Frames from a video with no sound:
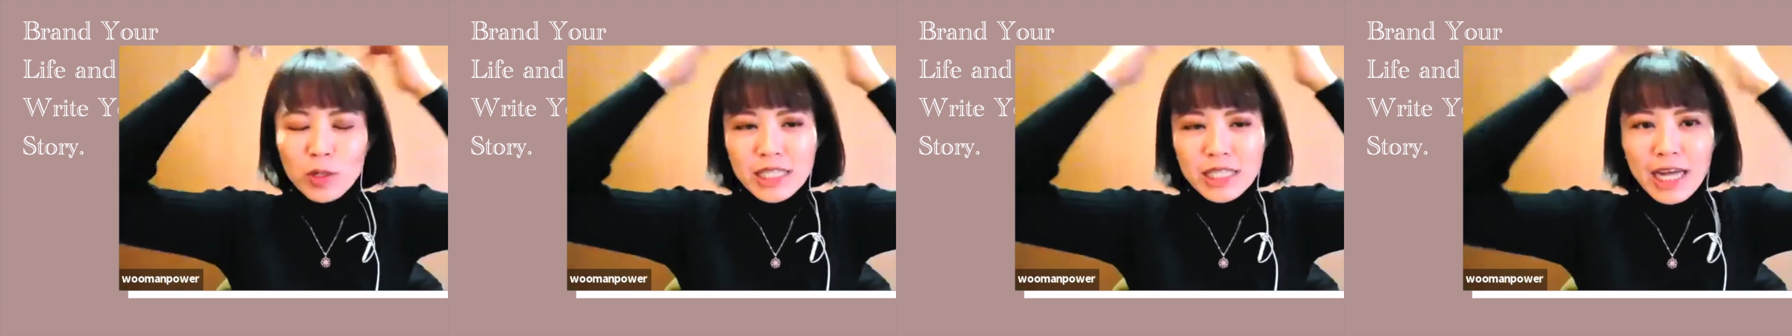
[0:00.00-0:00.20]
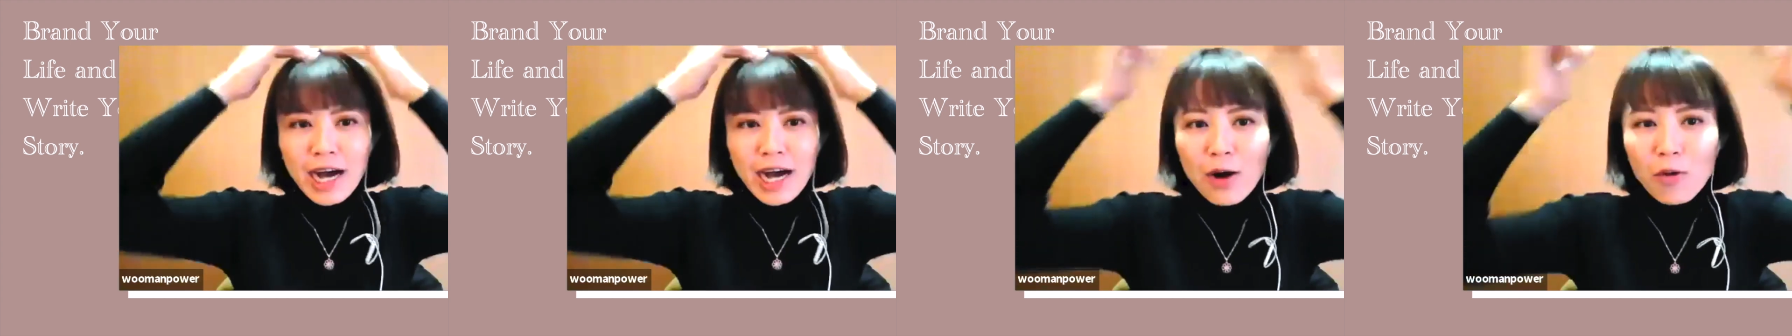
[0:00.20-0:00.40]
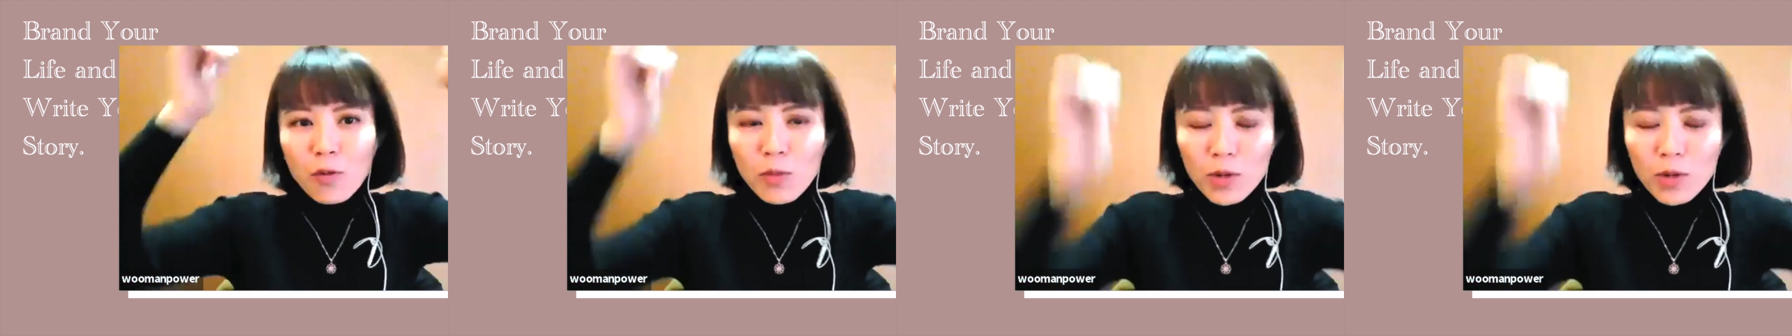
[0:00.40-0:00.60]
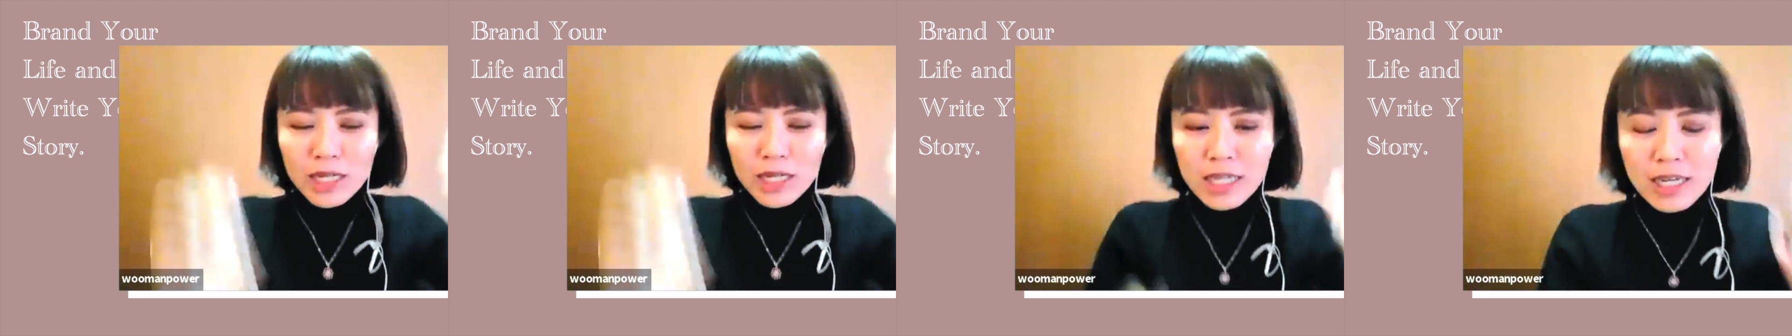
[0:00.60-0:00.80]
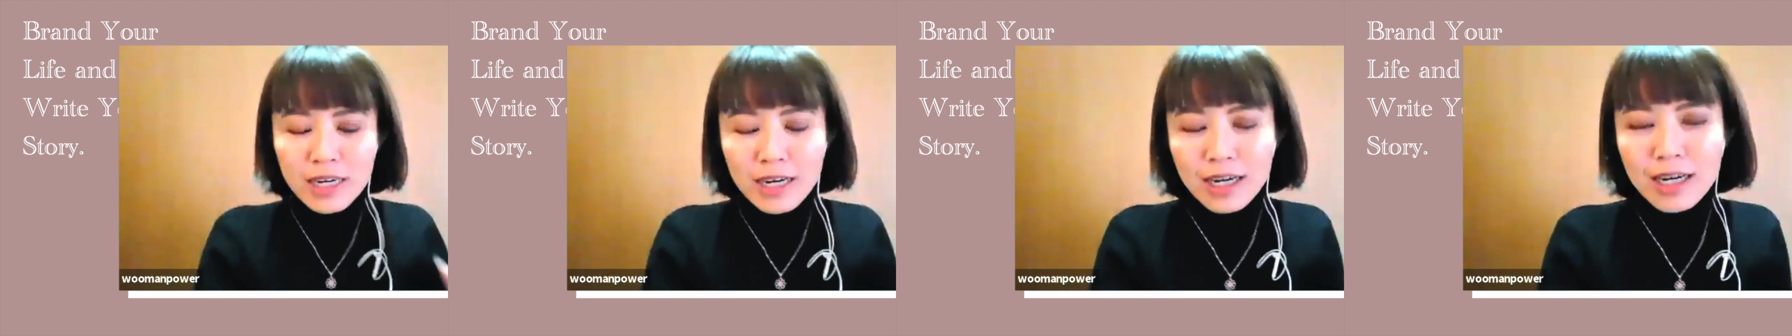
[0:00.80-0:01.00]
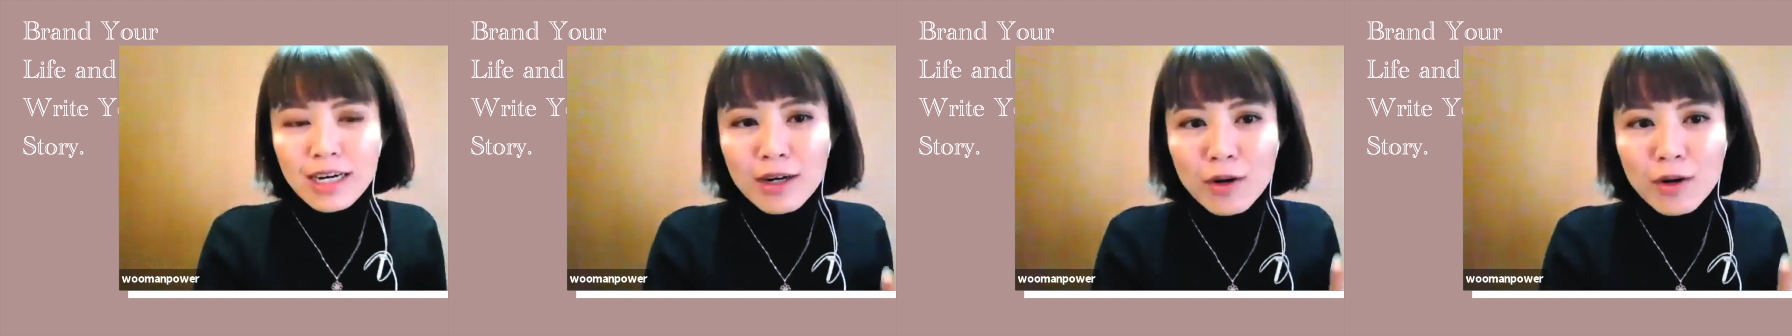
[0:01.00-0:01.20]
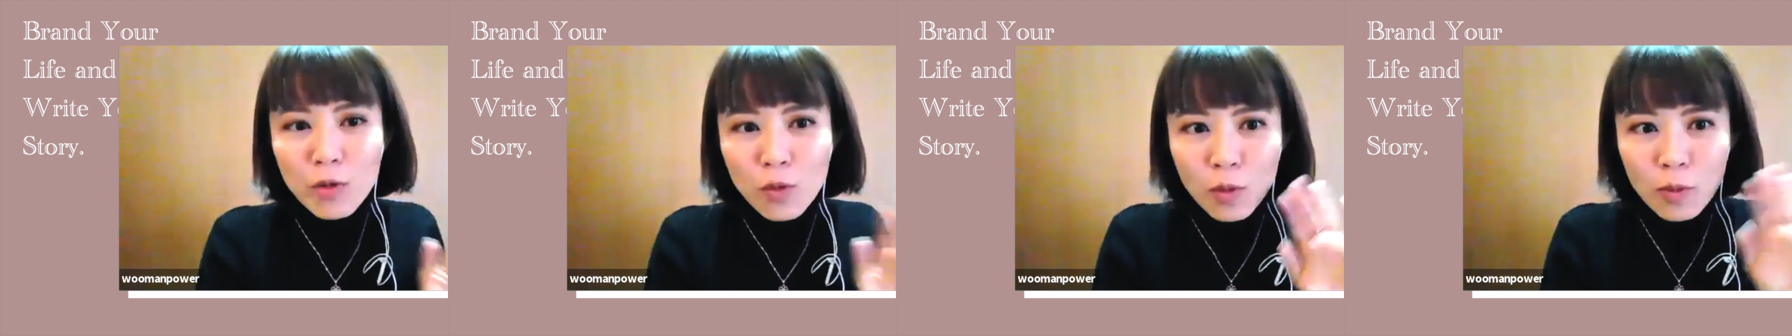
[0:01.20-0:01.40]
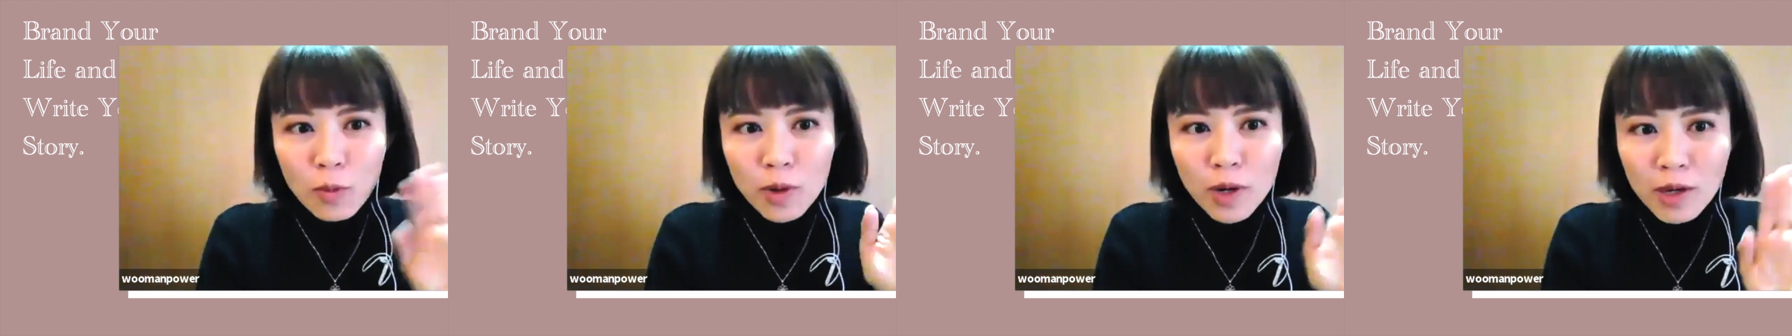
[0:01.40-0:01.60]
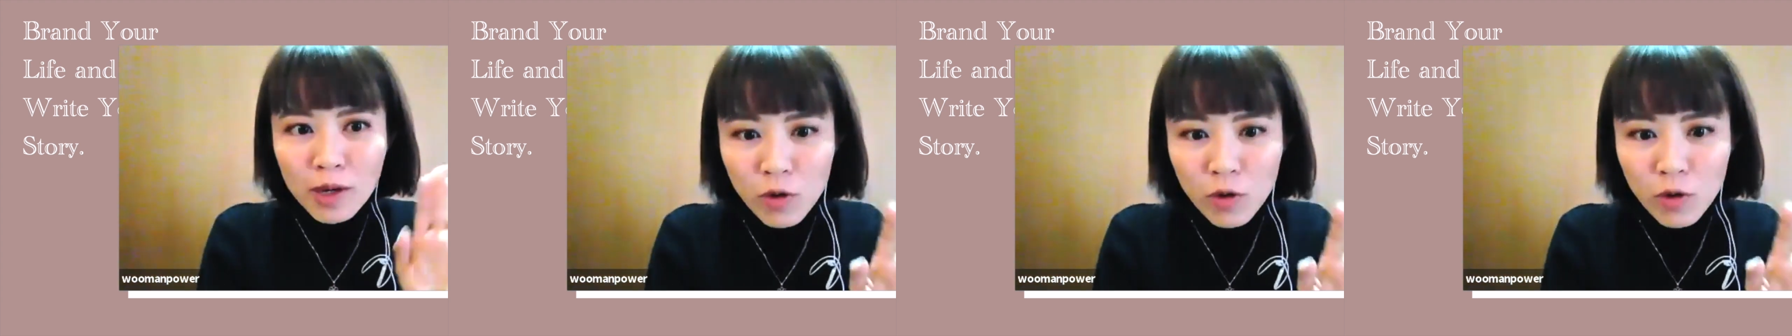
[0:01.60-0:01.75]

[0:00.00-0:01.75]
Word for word: 想要呃，我们